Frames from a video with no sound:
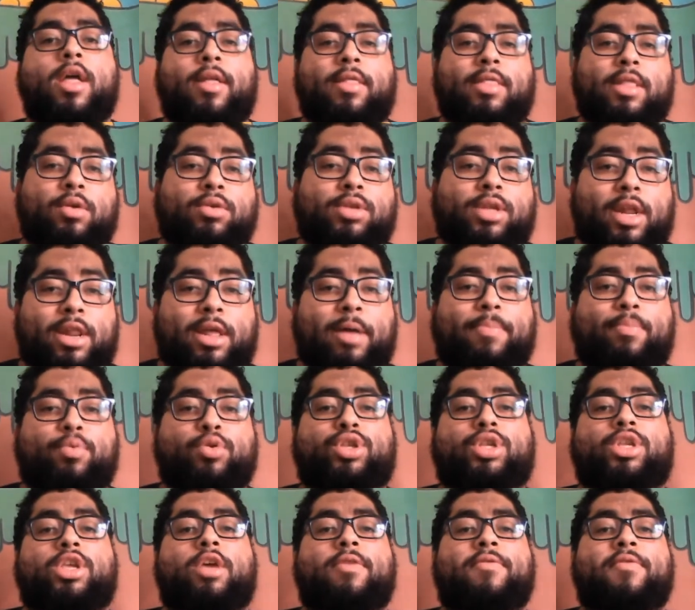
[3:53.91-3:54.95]
não seria
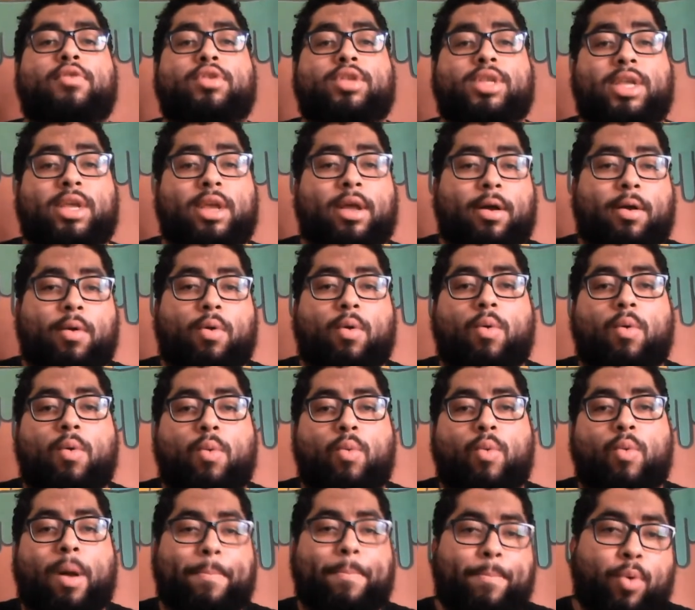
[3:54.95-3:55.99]
possível sem a,
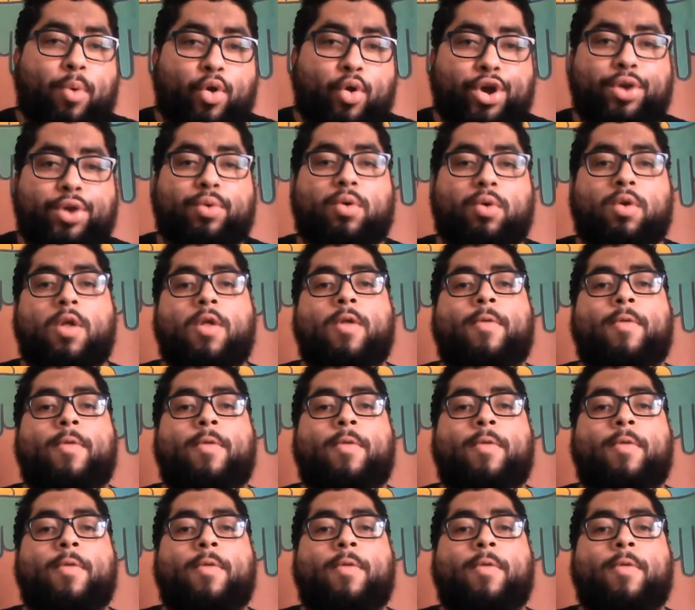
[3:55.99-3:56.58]
o apoio